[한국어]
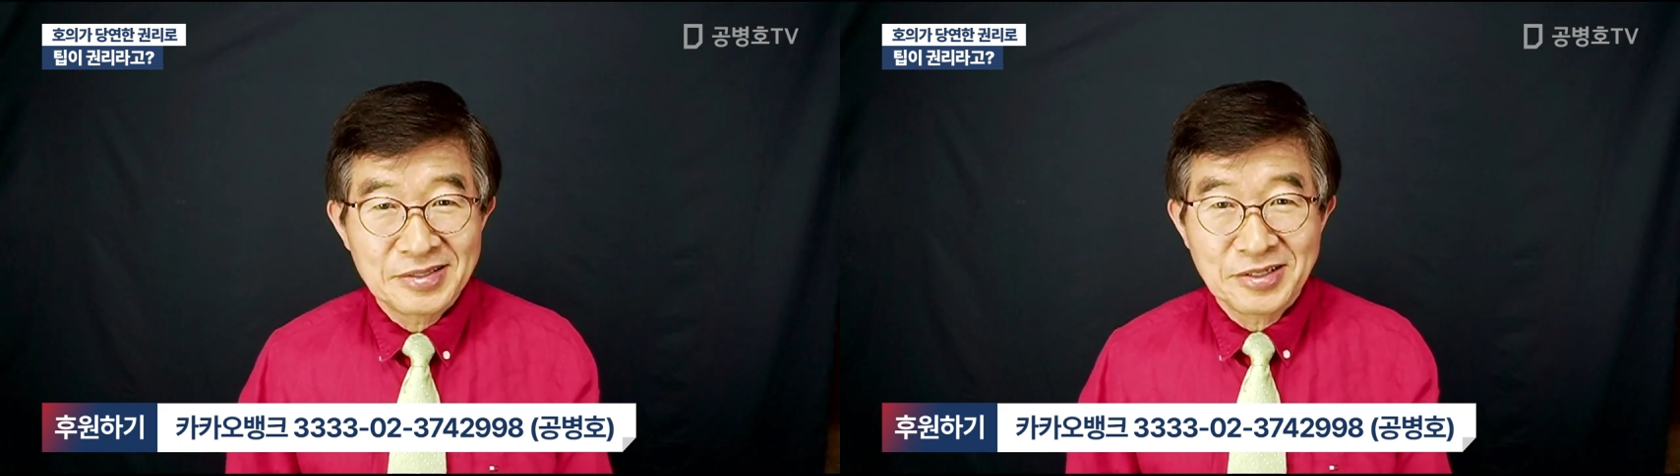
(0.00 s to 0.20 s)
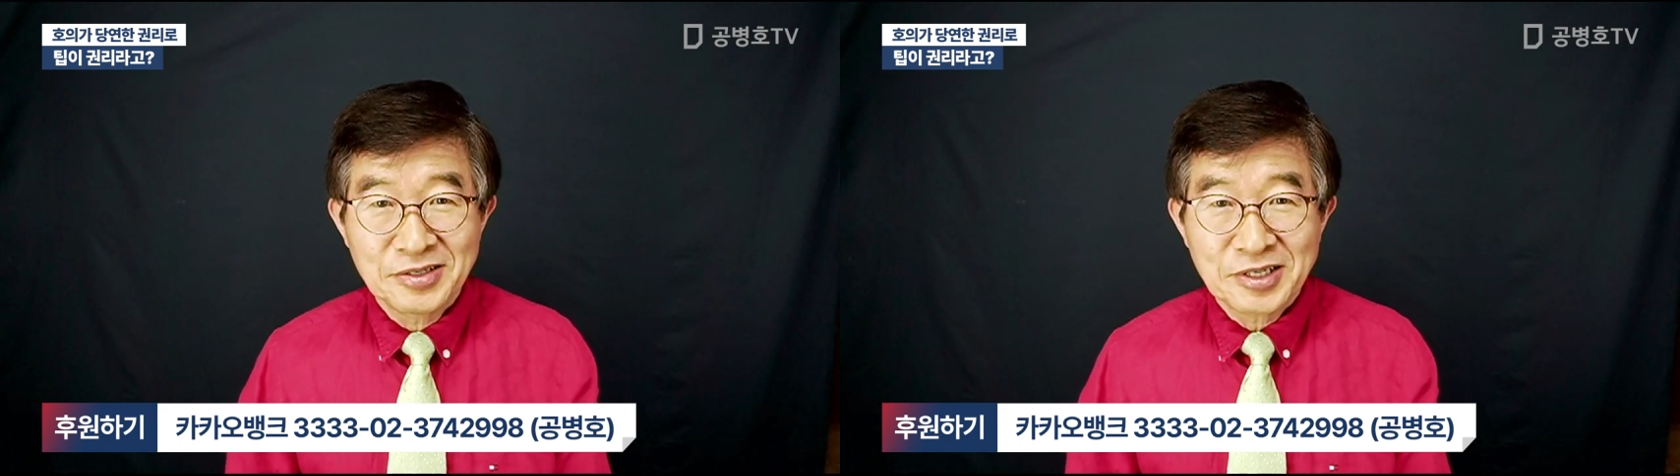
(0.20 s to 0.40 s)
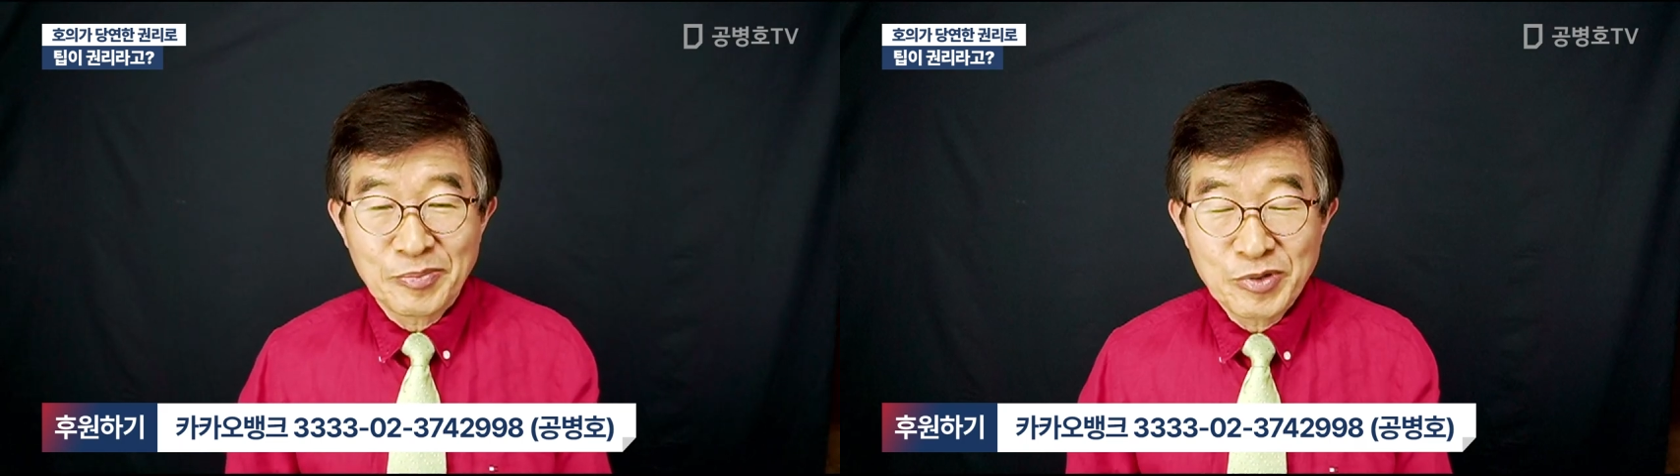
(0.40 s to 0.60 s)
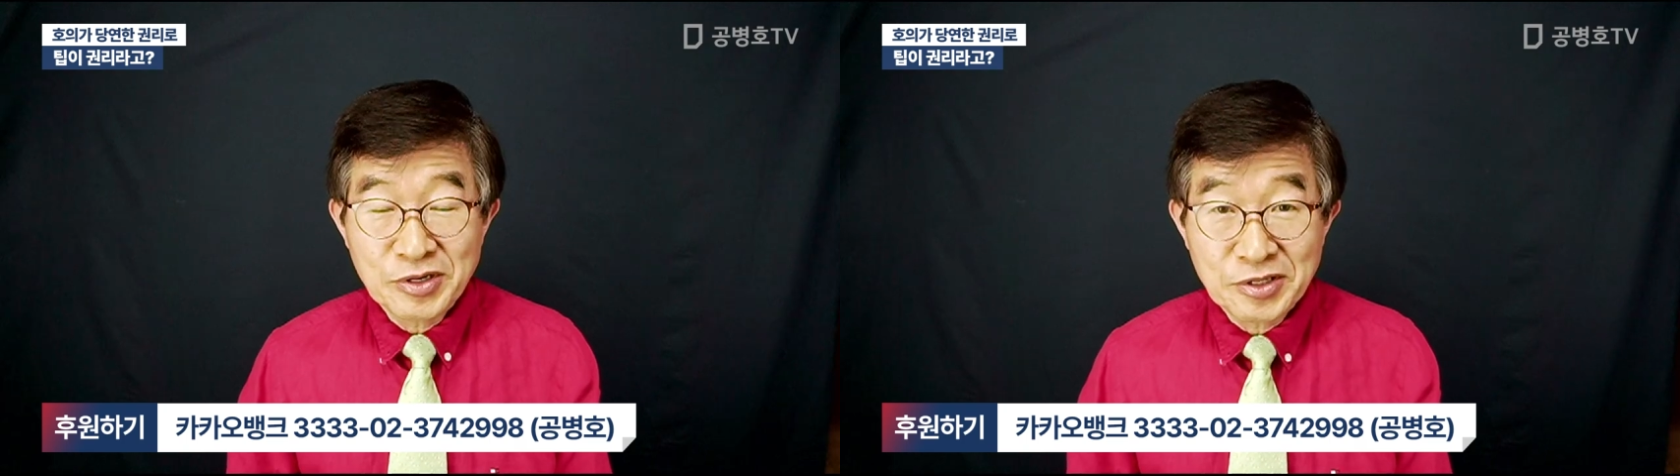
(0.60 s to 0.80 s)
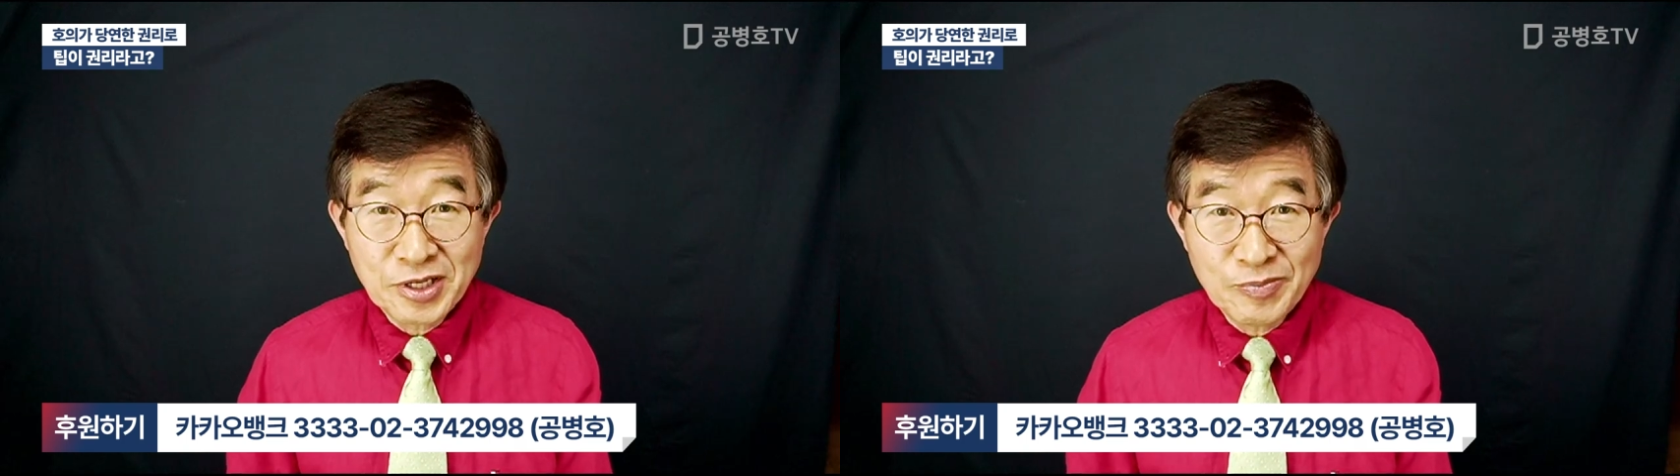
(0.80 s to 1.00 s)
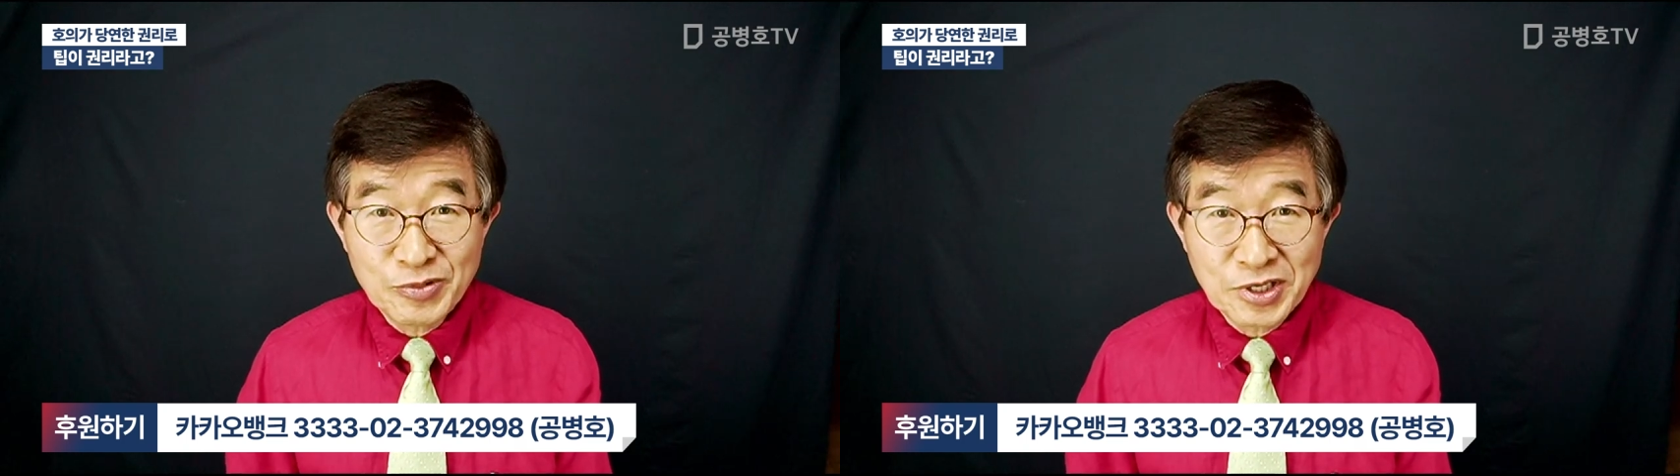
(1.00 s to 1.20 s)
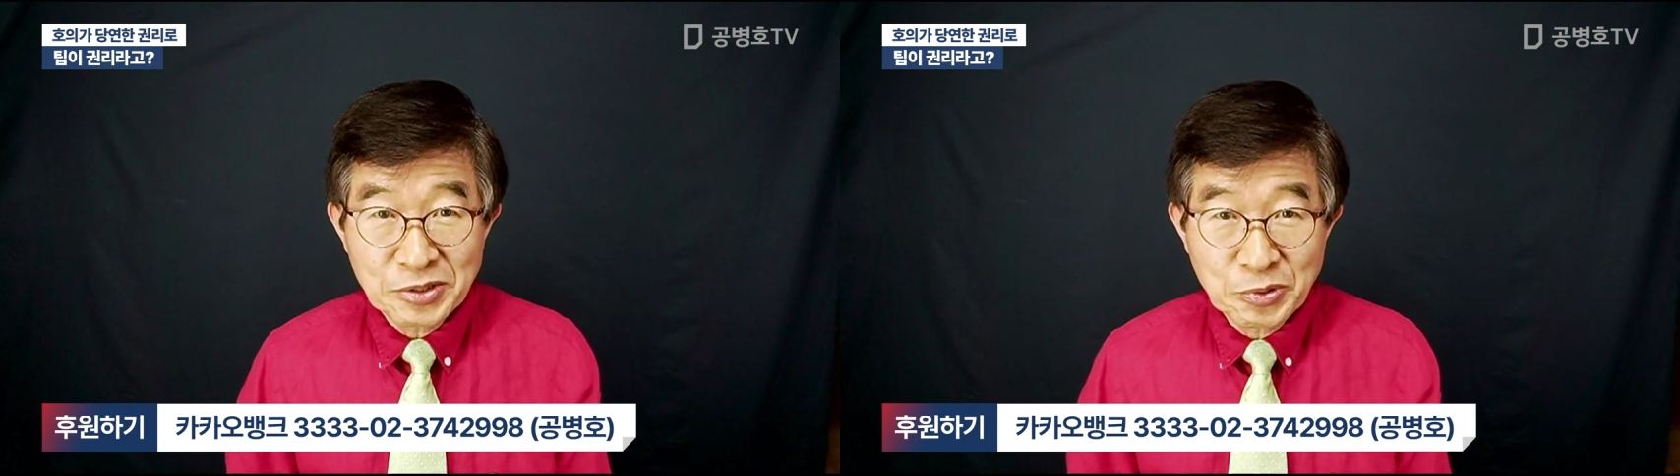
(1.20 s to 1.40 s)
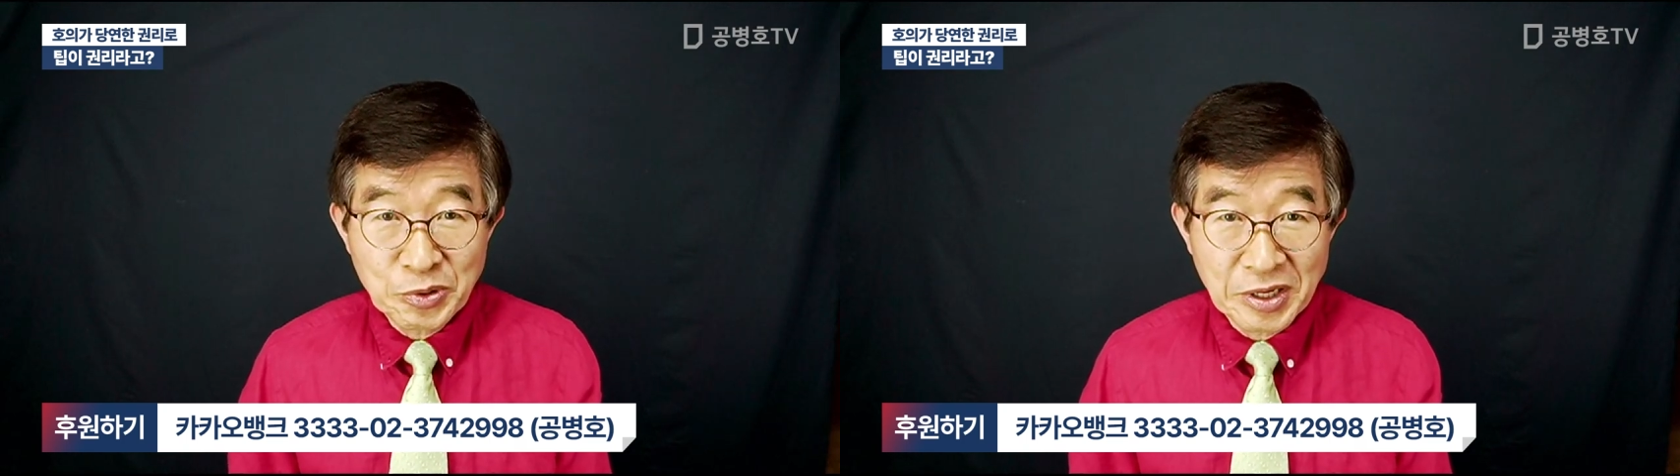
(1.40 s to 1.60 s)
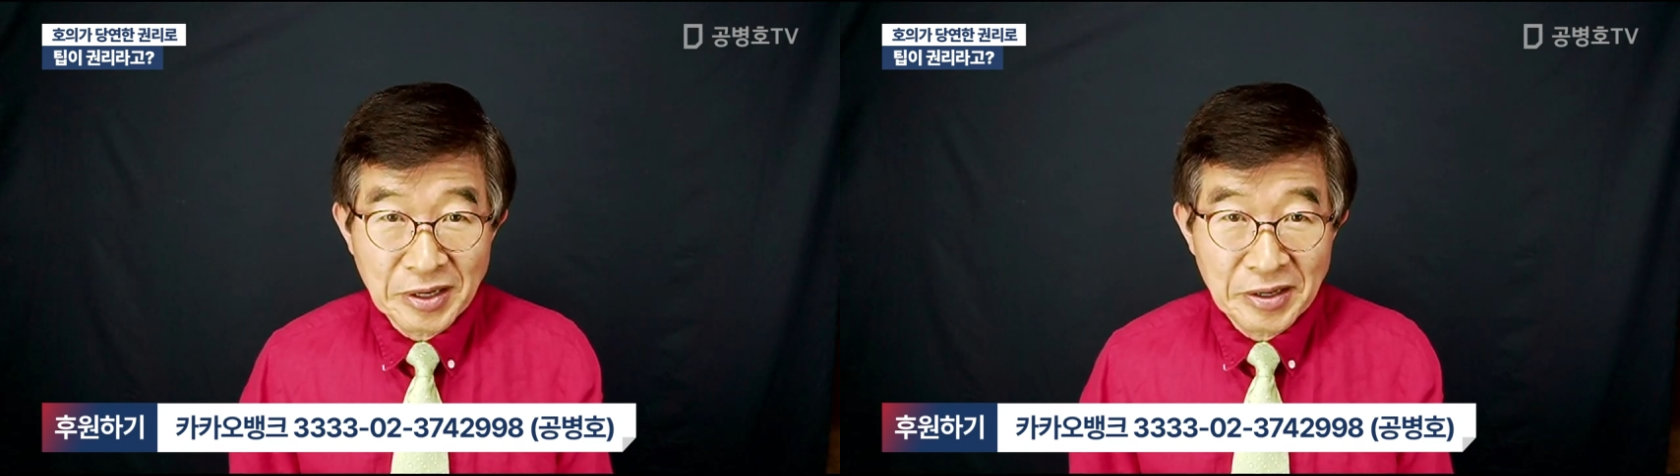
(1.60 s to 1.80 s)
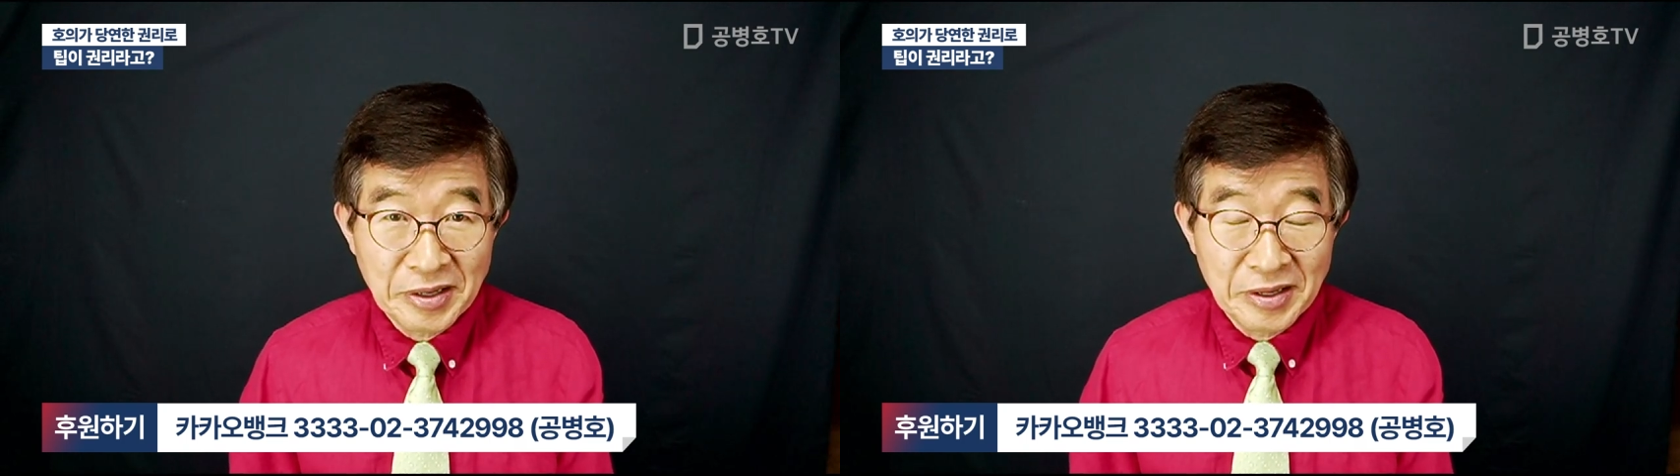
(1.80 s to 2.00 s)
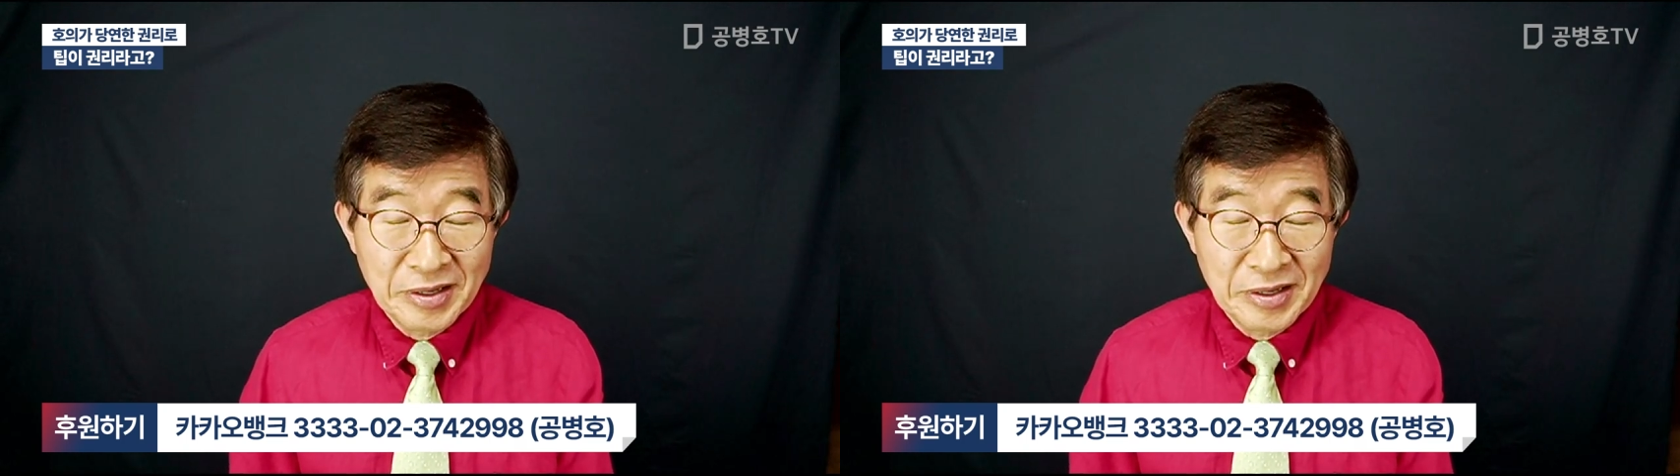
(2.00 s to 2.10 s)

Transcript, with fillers: 저는 참 그 팁 제도가